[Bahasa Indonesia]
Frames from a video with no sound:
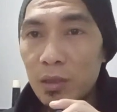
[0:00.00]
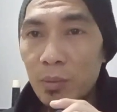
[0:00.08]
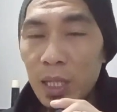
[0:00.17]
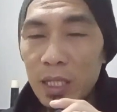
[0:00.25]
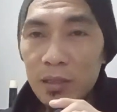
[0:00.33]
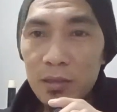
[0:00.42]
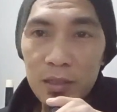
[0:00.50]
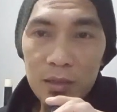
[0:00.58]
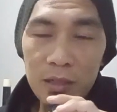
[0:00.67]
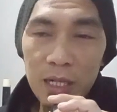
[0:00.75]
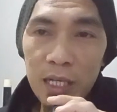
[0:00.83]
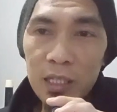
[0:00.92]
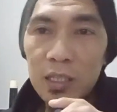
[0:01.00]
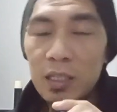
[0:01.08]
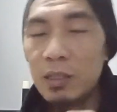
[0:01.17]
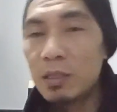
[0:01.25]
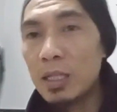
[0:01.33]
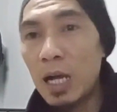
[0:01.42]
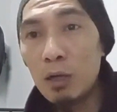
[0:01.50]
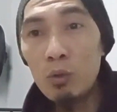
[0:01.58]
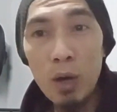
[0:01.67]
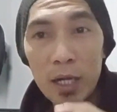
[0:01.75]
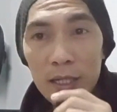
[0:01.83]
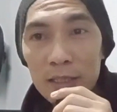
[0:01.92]
kemarin lagi
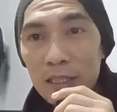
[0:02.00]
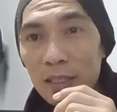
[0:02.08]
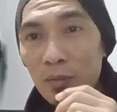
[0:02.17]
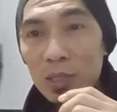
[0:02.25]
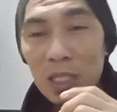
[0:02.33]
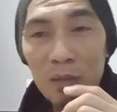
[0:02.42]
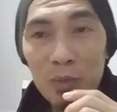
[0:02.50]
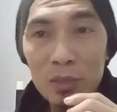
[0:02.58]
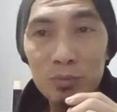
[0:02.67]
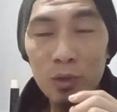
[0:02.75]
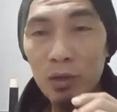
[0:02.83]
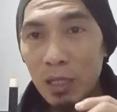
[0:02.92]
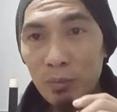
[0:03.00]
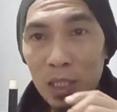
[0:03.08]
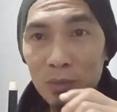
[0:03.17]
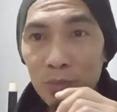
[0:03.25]
gangguan katanya masalah paspor eh